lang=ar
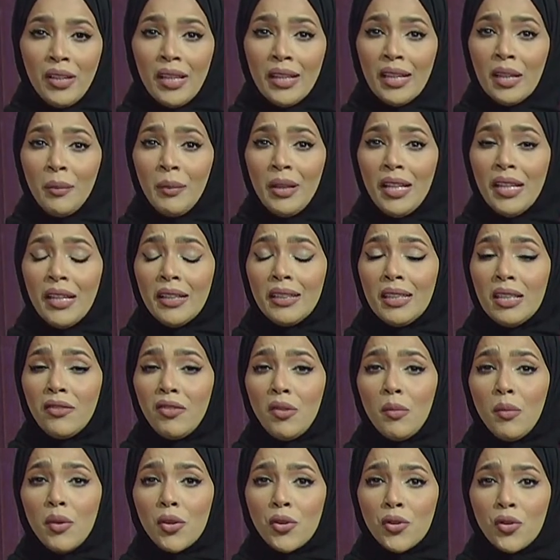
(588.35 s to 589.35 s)
لكن ما الأهداف
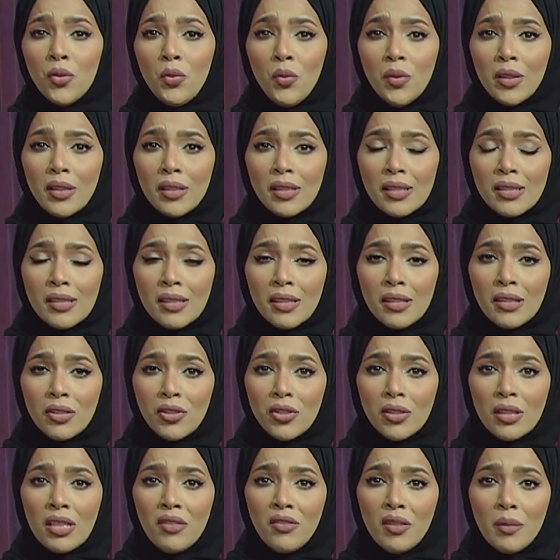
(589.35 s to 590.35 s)
المرجوة أستاذة
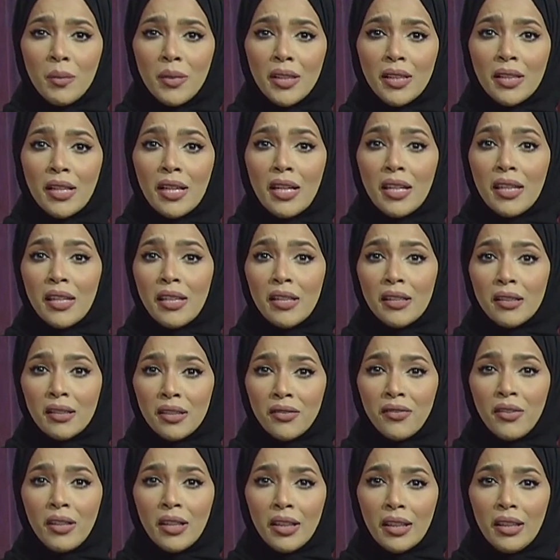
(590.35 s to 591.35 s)
شريفة من هذه
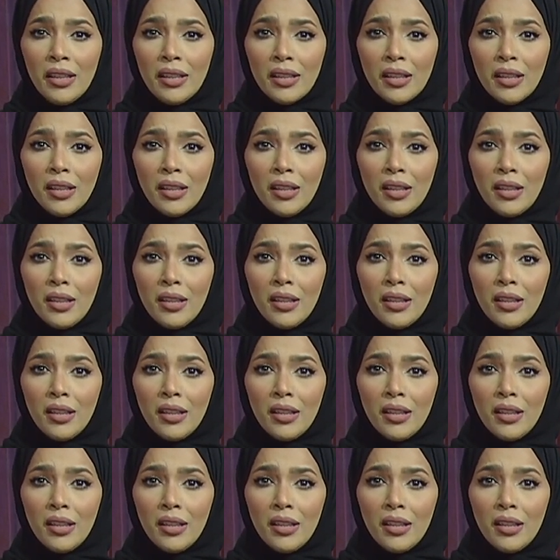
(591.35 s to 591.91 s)
الاتفاقية؟